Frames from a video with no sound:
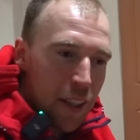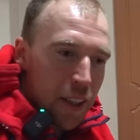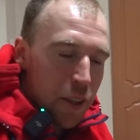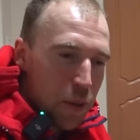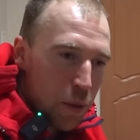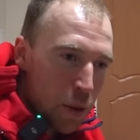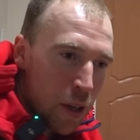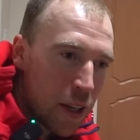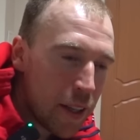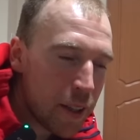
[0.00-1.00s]
Ну,
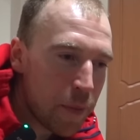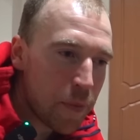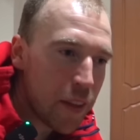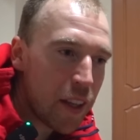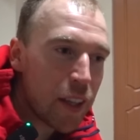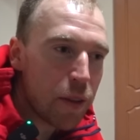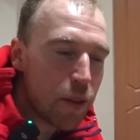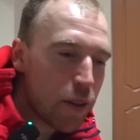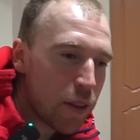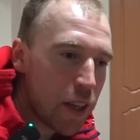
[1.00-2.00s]

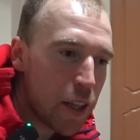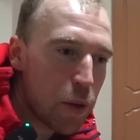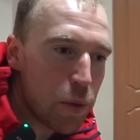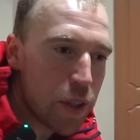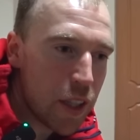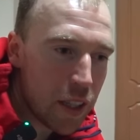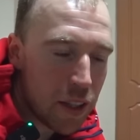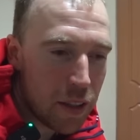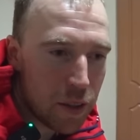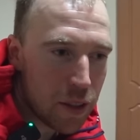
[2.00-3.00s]
наверное, как и у всех,
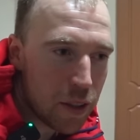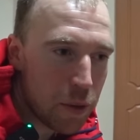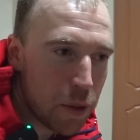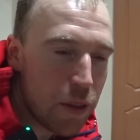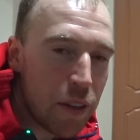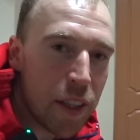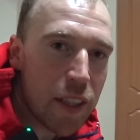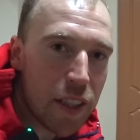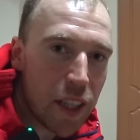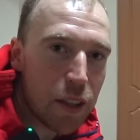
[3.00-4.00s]
э, главные
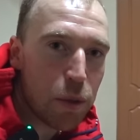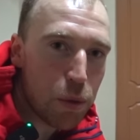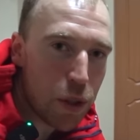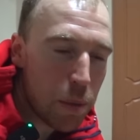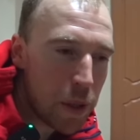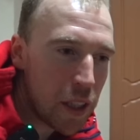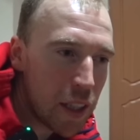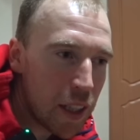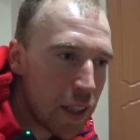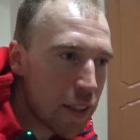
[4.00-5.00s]
старты вот уже
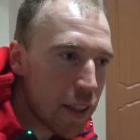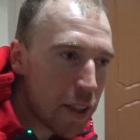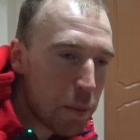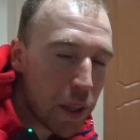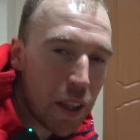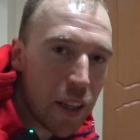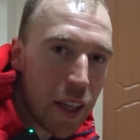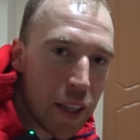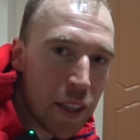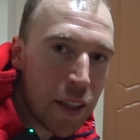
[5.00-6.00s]
определились. Это
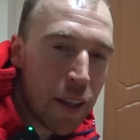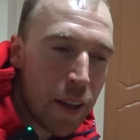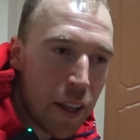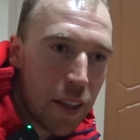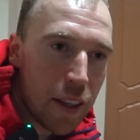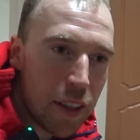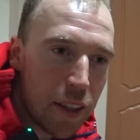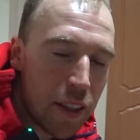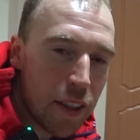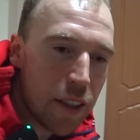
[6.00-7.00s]
«Спартакиада»
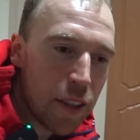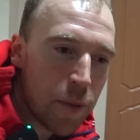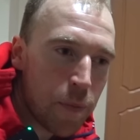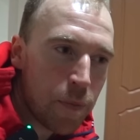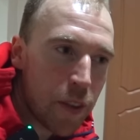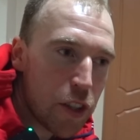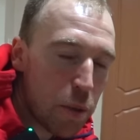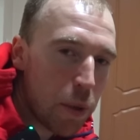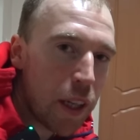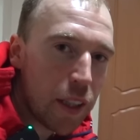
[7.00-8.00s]
и
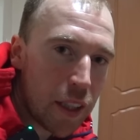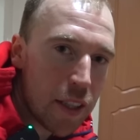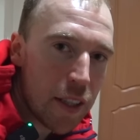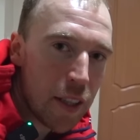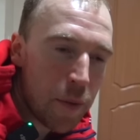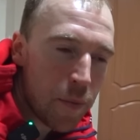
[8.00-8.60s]
чемпионат России.